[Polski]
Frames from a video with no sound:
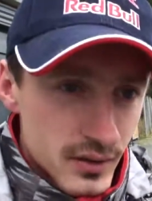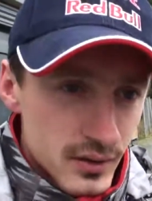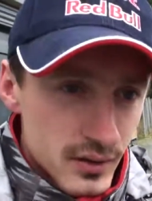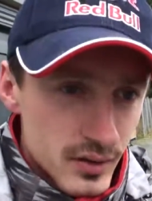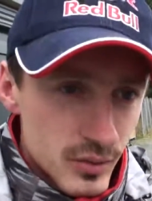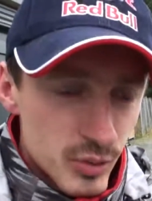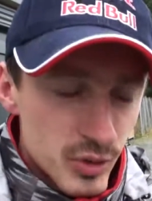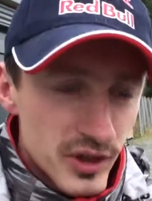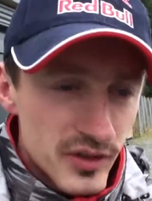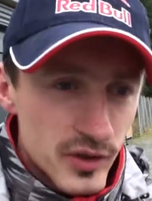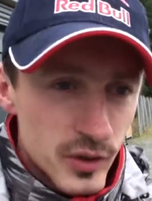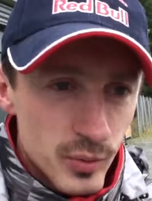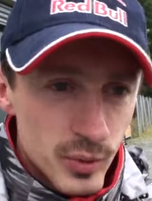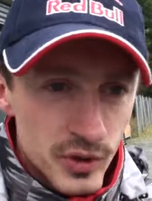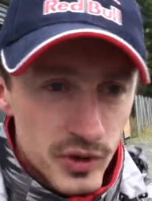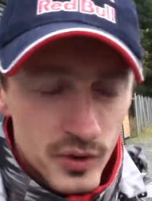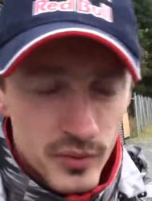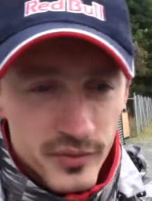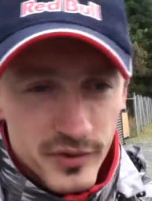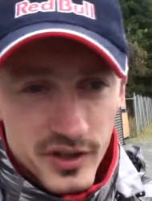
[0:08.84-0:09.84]
No,
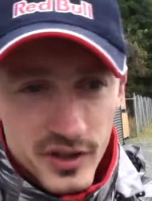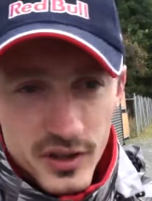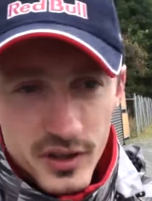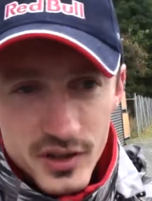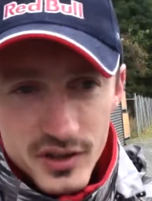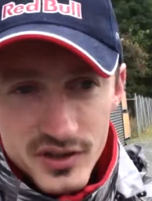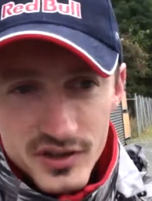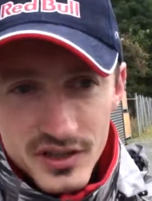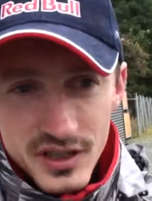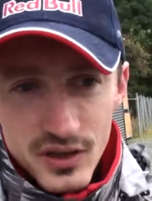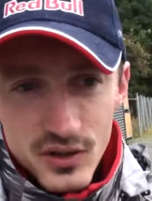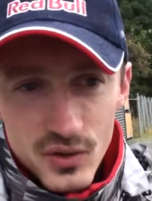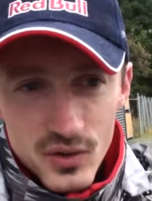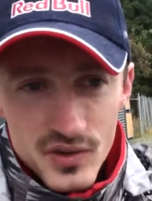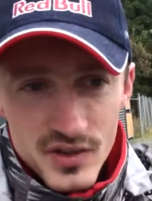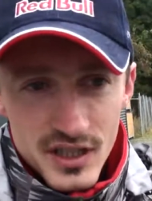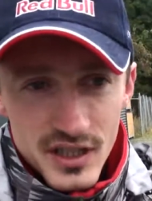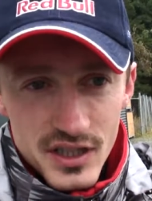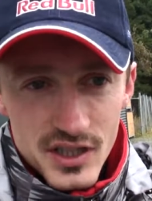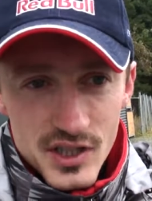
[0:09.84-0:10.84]
prawdopodobnie zostało
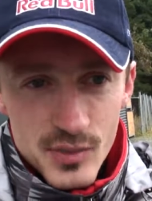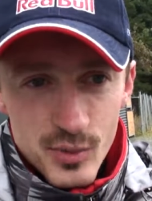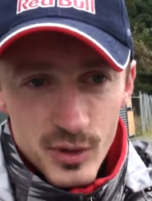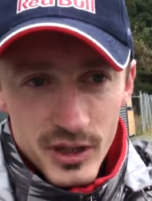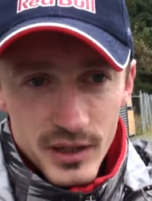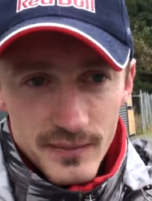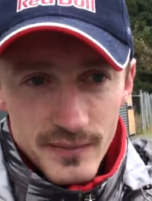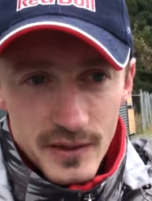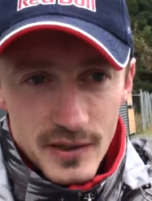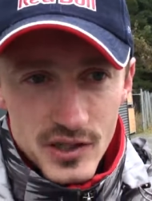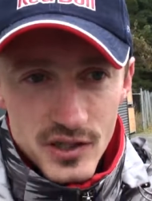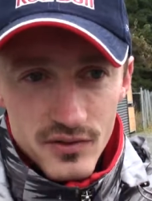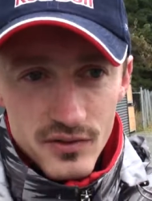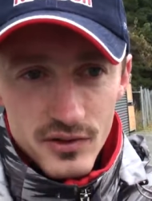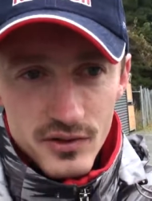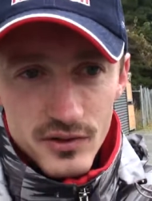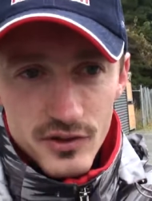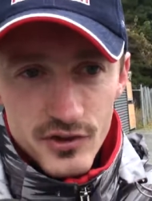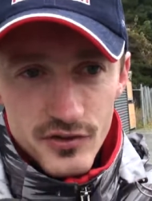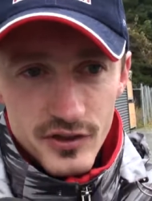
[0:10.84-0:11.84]
uznane, że pojechałem na
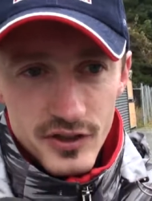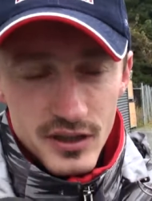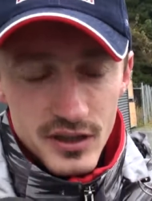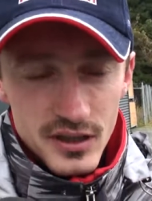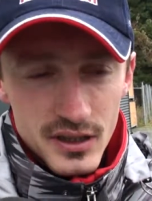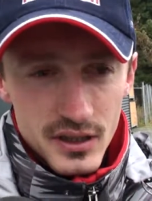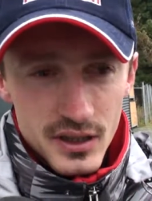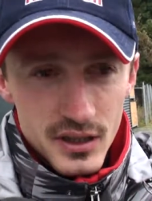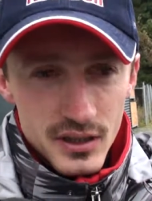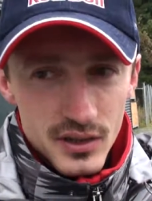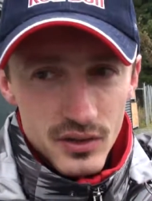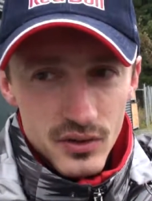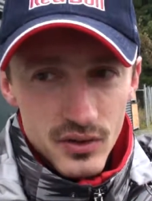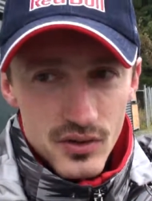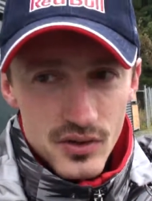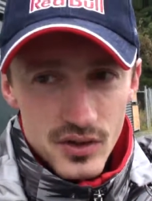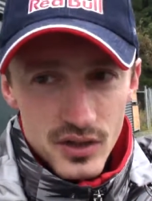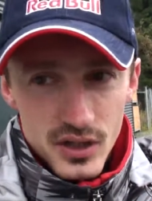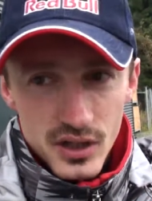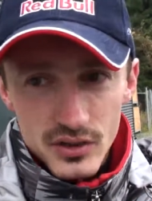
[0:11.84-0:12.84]
czerwonym świetle,
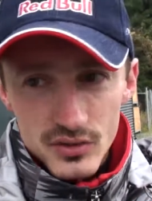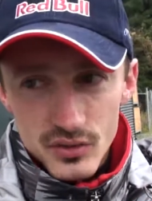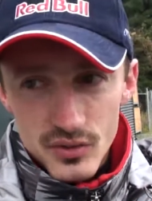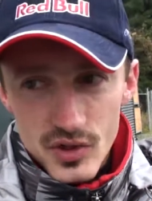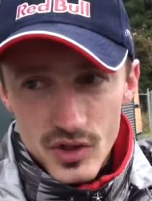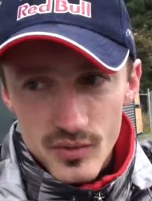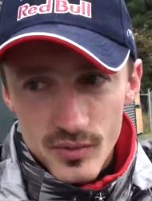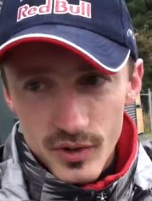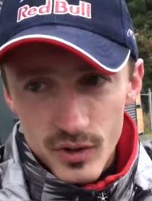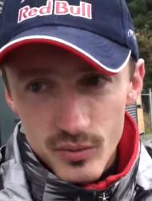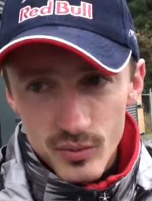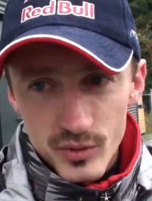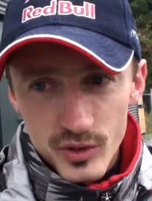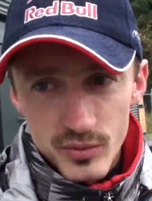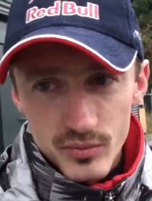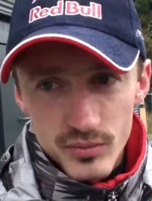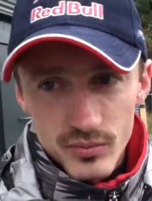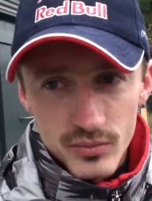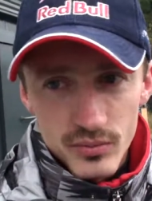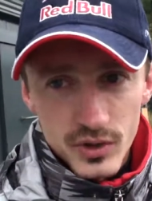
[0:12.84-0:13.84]
dlatego że Hanu trzymał
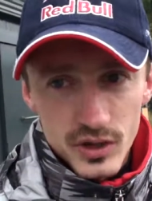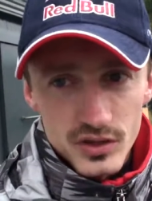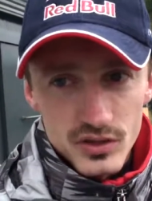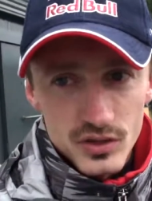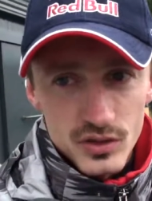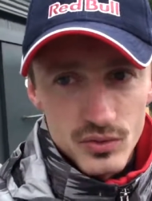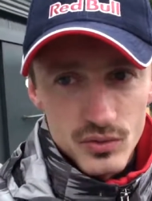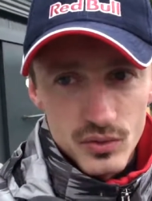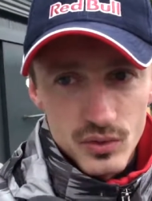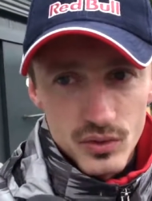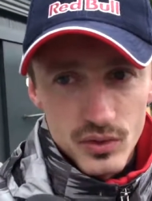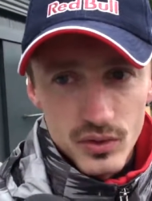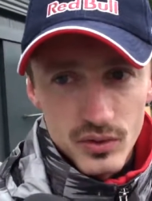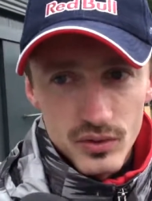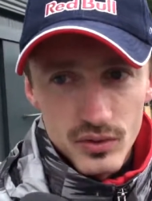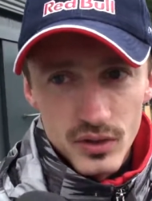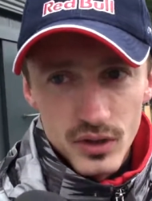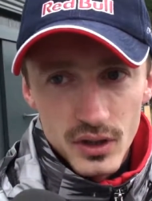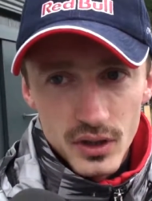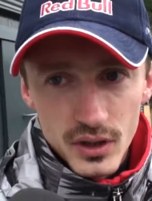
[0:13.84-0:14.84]
mnie bardzo
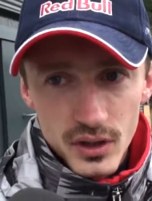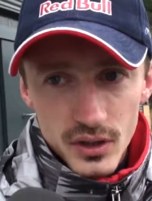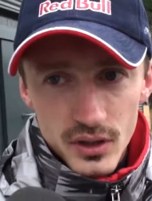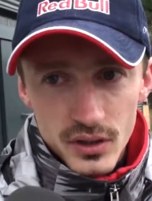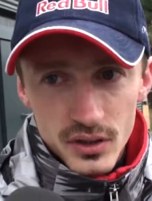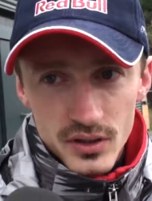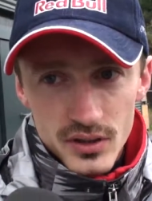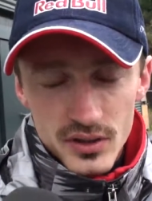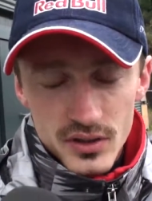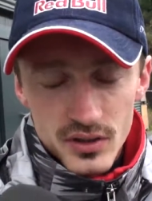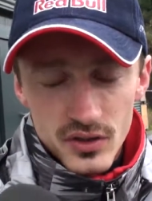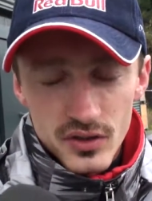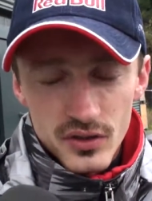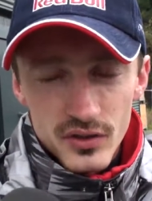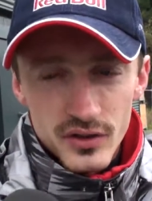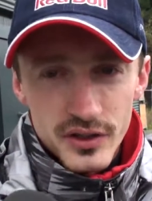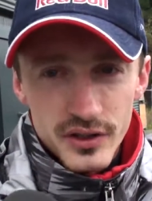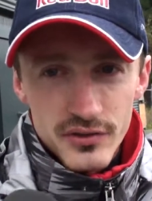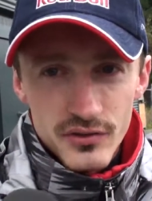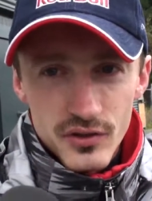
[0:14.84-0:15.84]
długo z
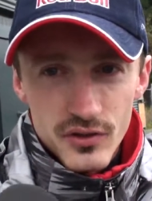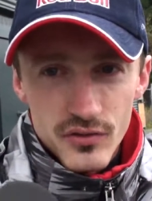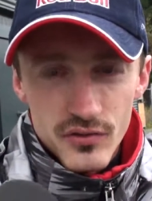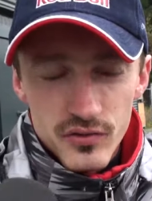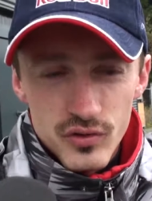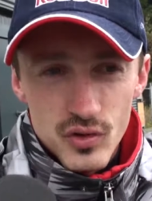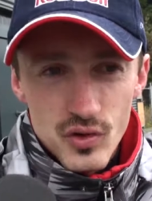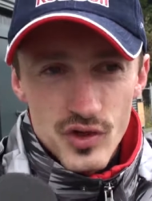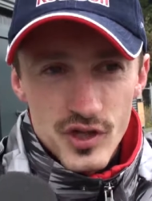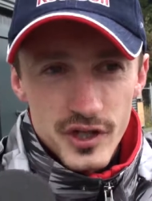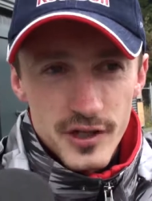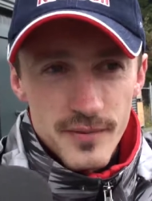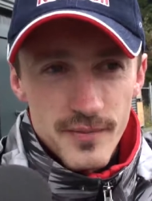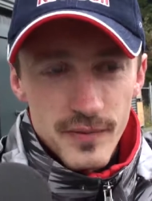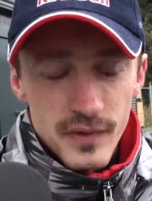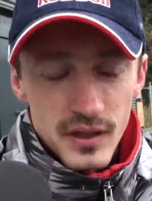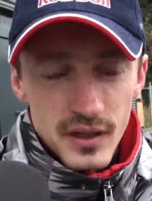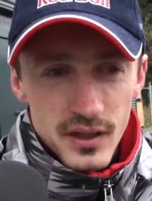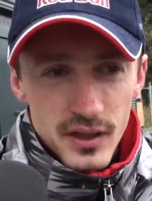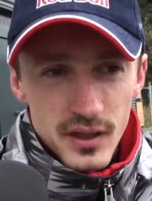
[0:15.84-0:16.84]
chorągiewką w górze.
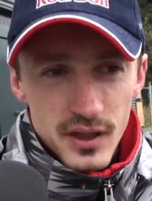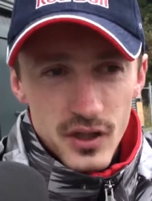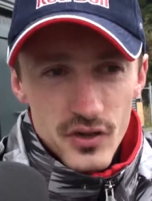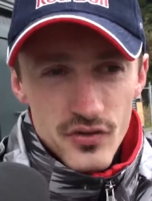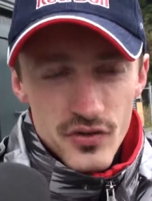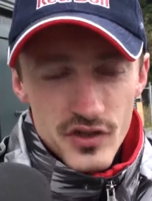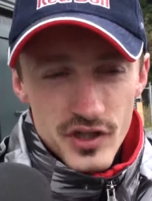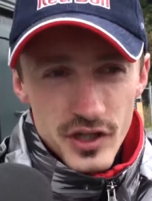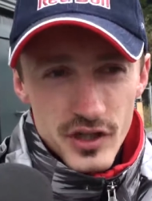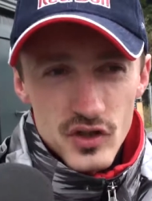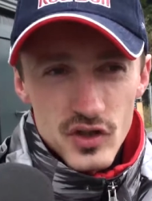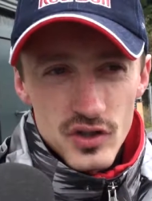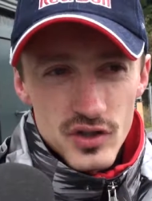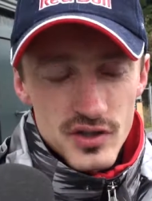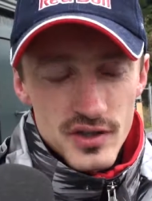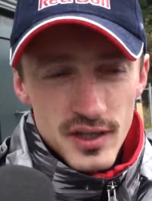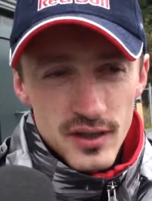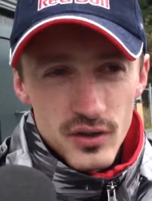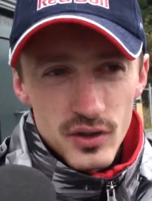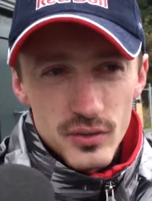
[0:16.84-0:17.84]
Ja już widziałem, że
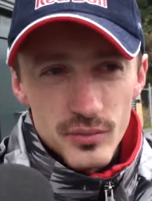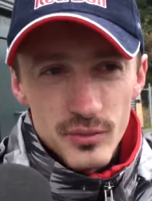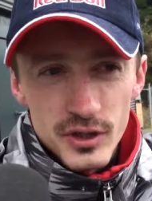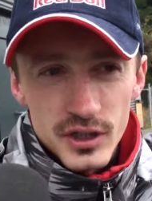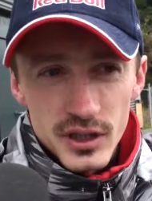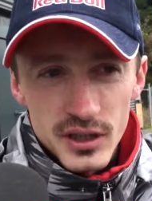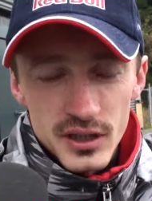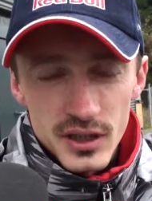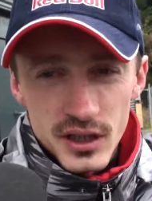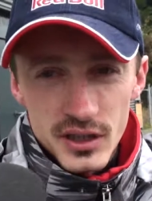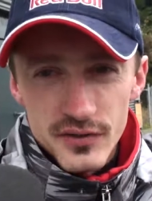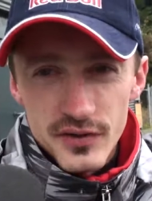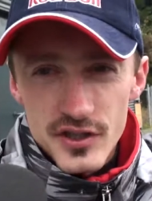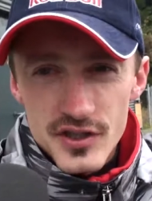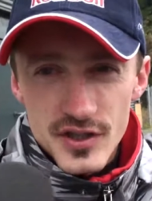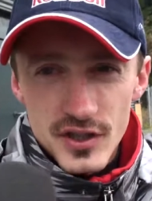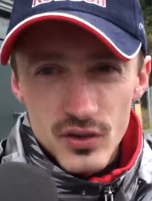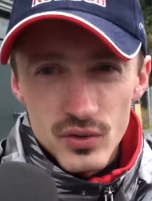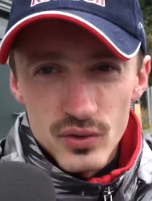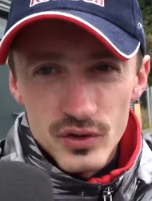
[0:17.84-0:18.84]
zostały mi jedna, dwie
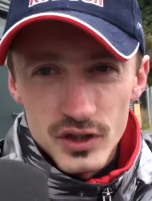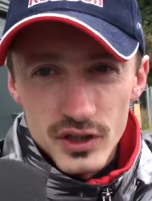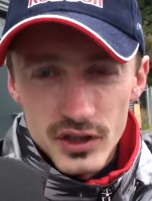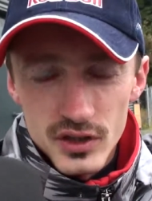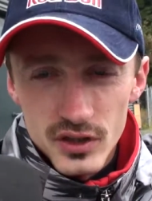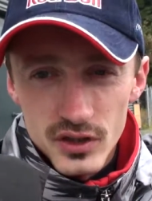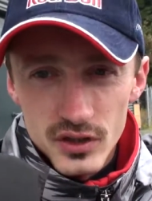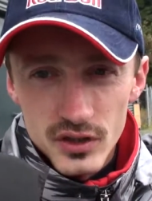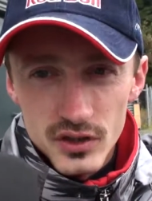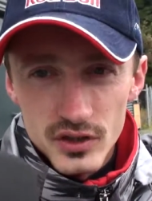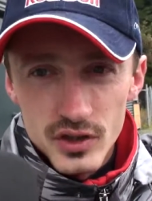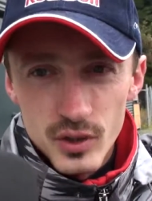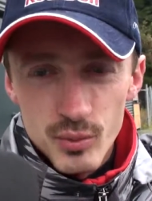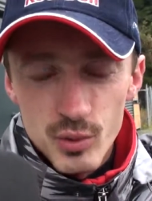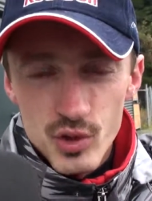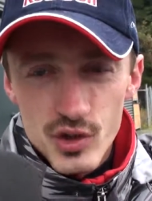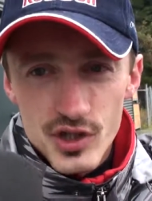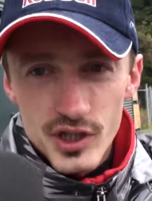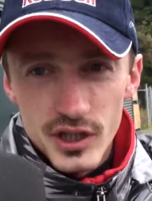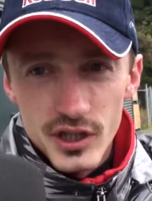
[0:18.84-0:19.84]
sekundy do,
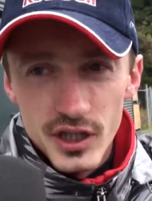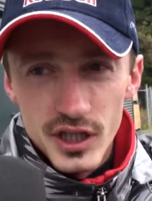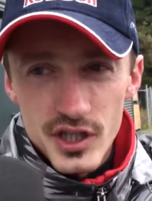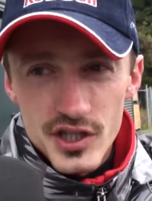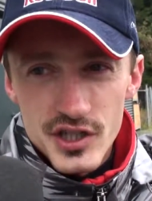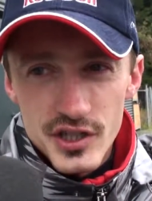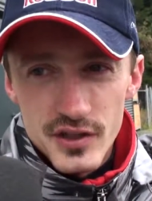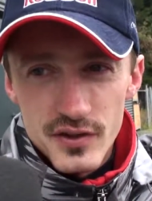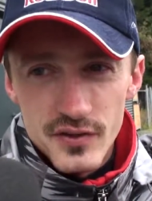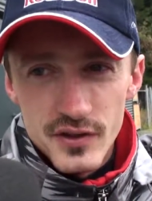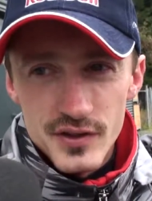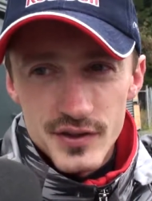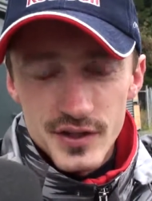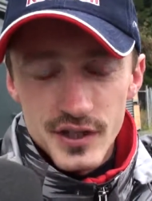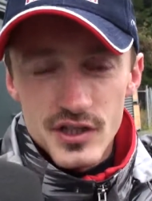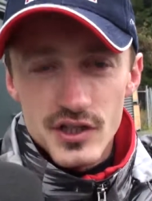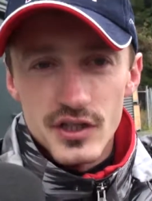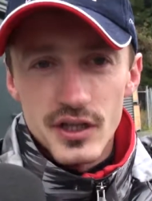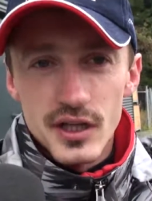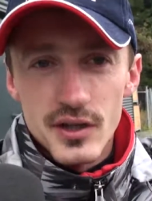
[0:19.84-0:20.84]
dopuszczenia się, więc
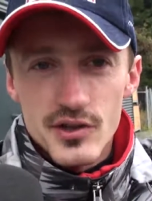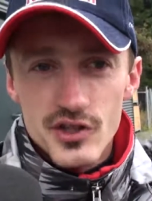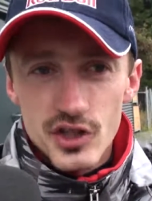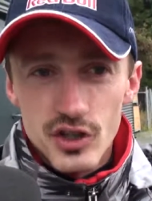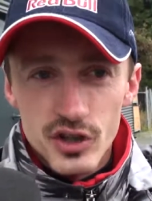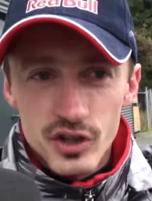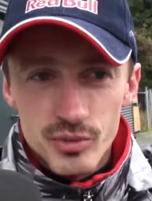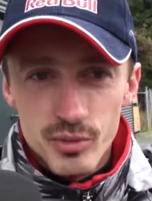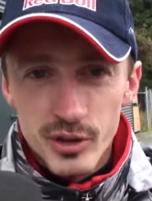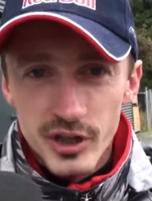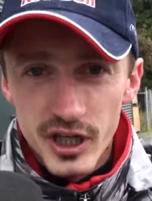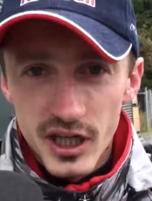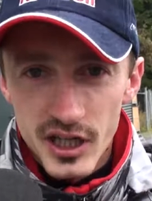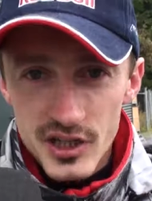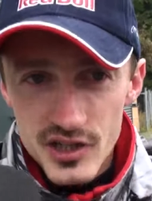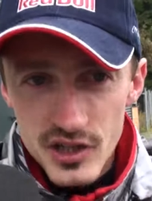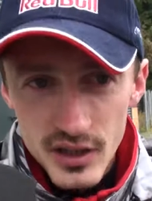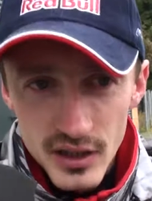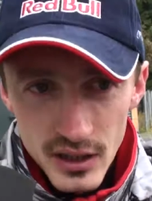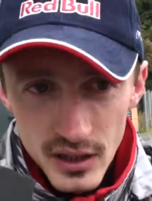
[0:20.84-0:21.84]
zaczynałem się odpychać,